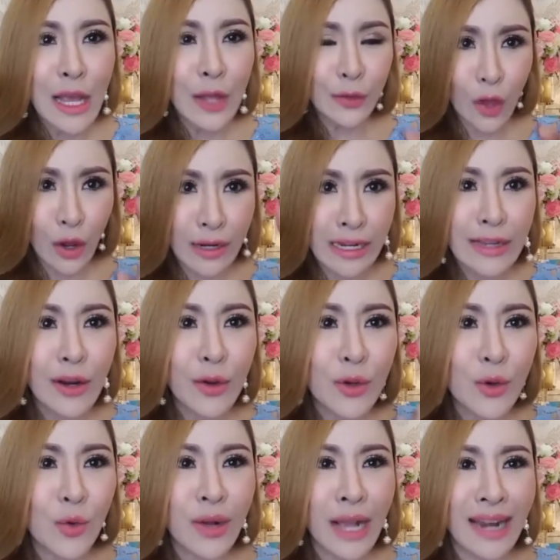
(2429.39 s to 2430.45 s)
ตอนนี้เรา
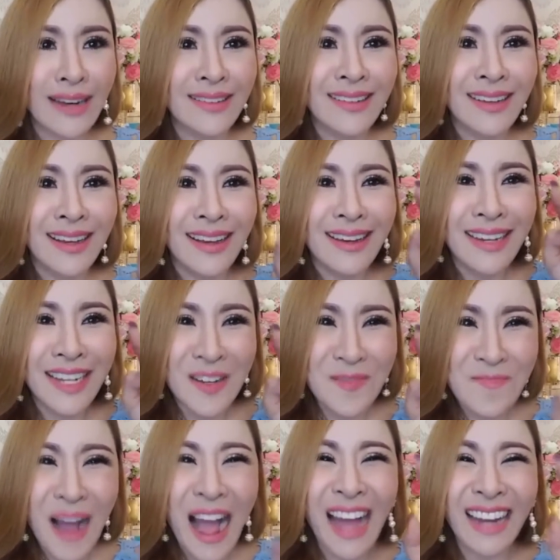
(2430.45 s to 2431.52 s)
อยู่กัน หนึ่ง
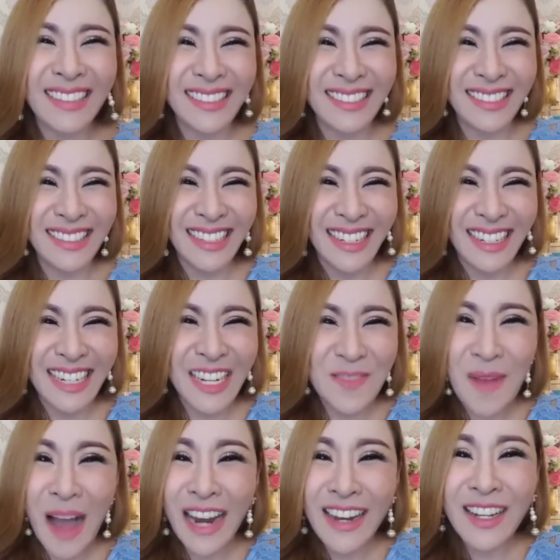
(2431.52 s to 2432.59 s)
พันหนึ่
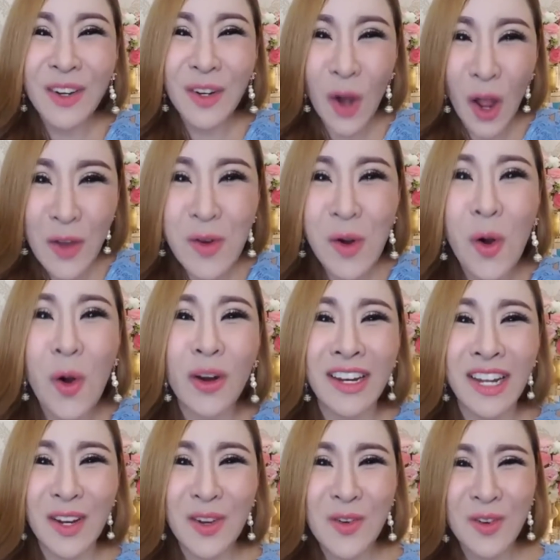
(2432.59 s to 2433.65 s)
งร้อย กว่าคน
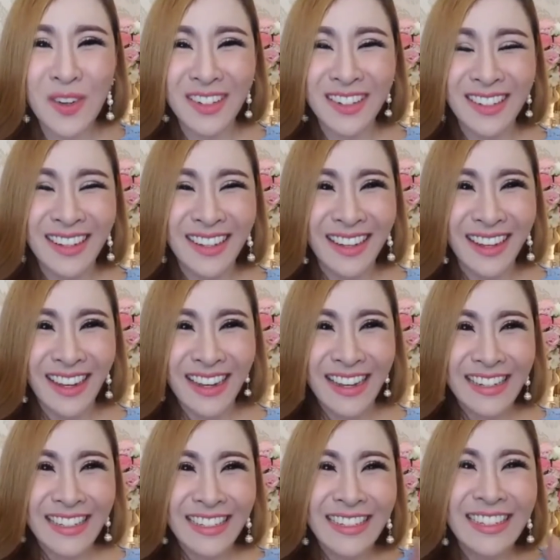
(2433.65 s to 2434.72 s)
นะลูก
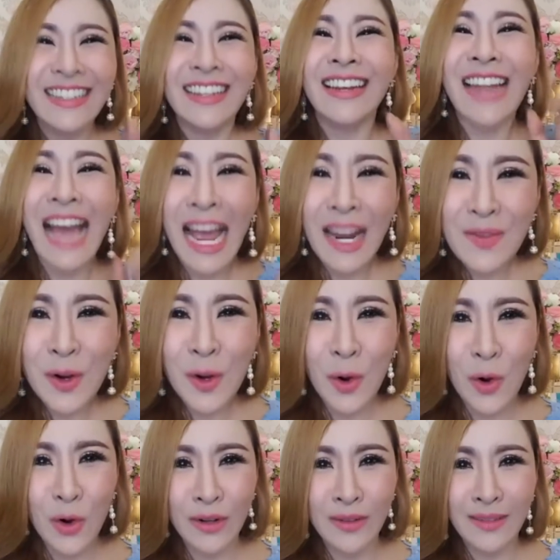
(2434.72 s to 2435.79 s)
หนึ่งล้านกว่าค
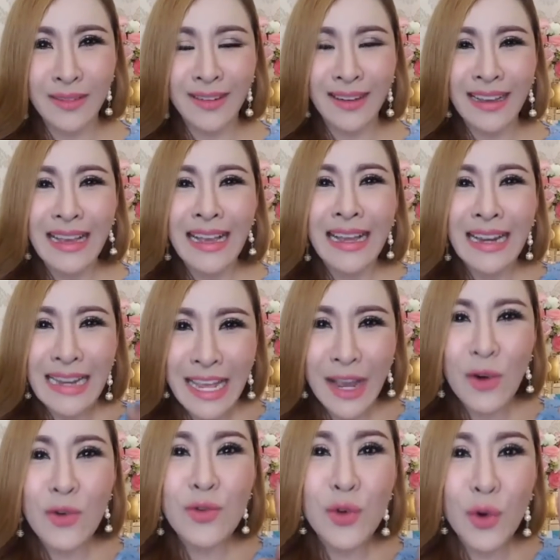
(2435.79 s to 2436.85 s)
นเดี๋
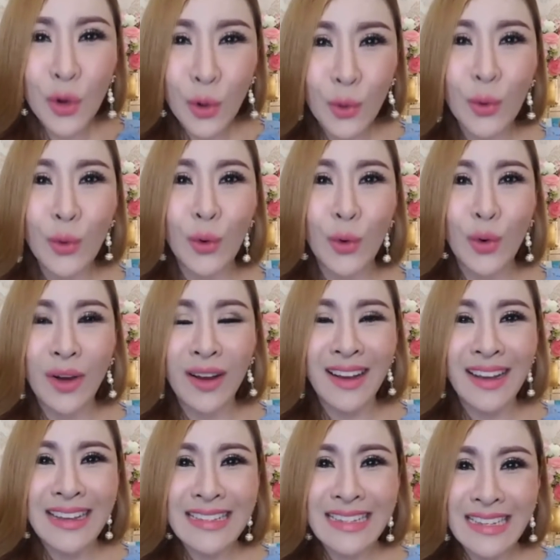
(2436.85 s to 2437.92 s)
ยวครู
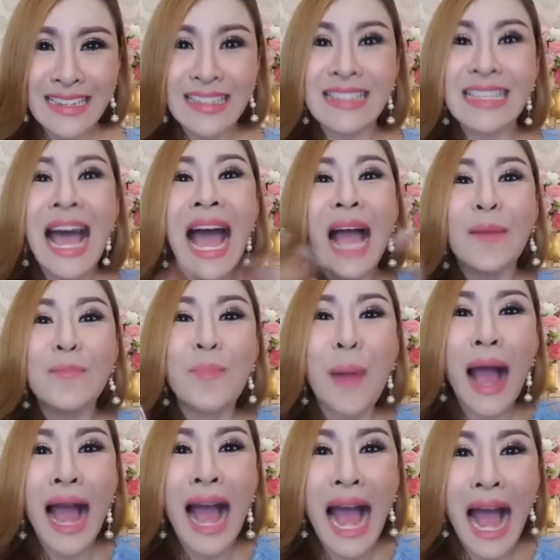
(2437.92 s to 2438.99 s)
จะสร้าง
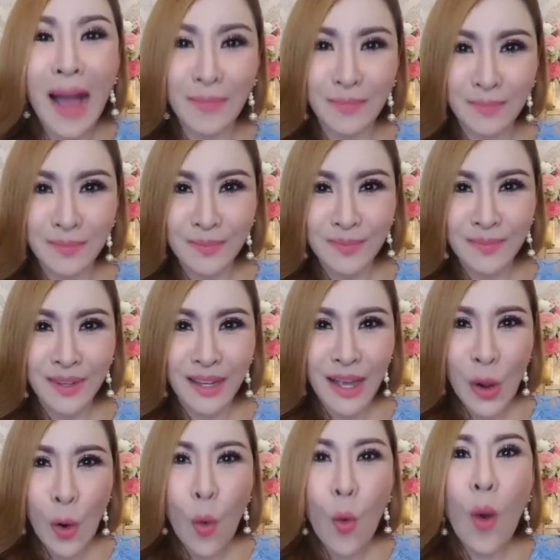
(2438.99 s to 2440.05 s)
ภาพ
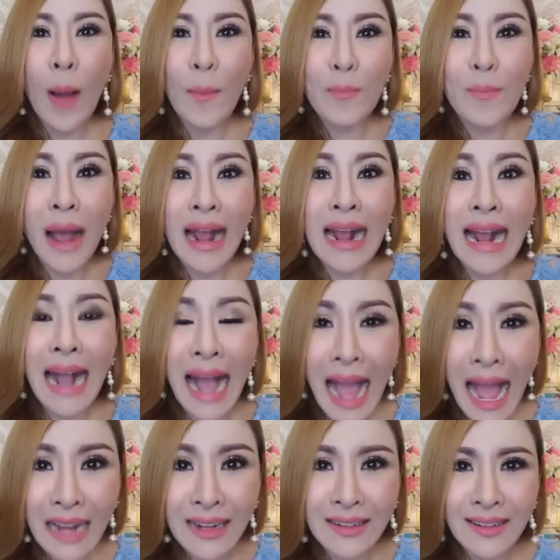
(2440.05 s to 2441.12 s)
ความมั่ง
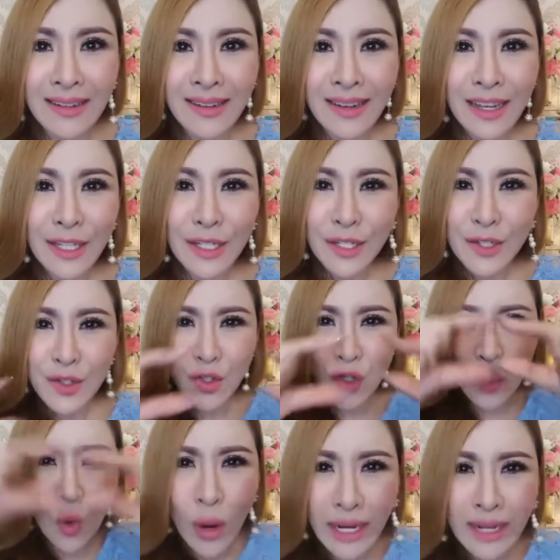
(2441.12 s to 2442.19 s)
คั่ง
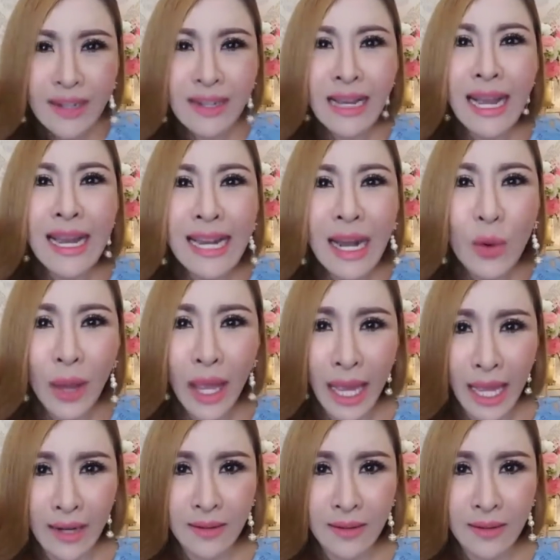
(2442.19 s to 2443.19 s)
ส่วนหนึ่งให้เราเห็น